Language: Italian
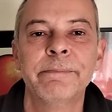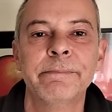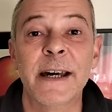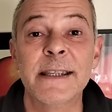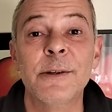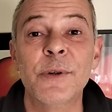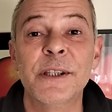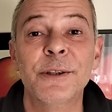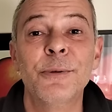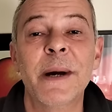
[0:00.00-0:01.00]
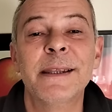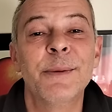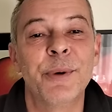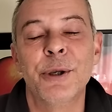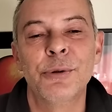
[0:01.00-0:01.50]
Farsi queste domande
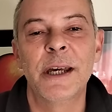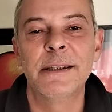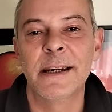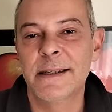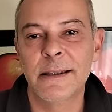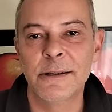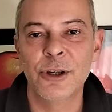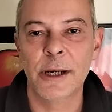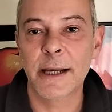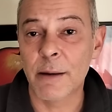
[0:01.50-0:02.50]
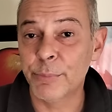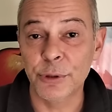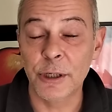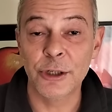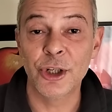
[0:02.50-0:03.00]
può aiutarti a restringere il campo
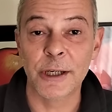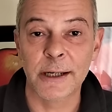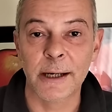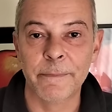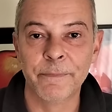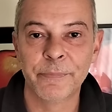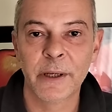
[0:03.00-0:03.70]
di ricerca.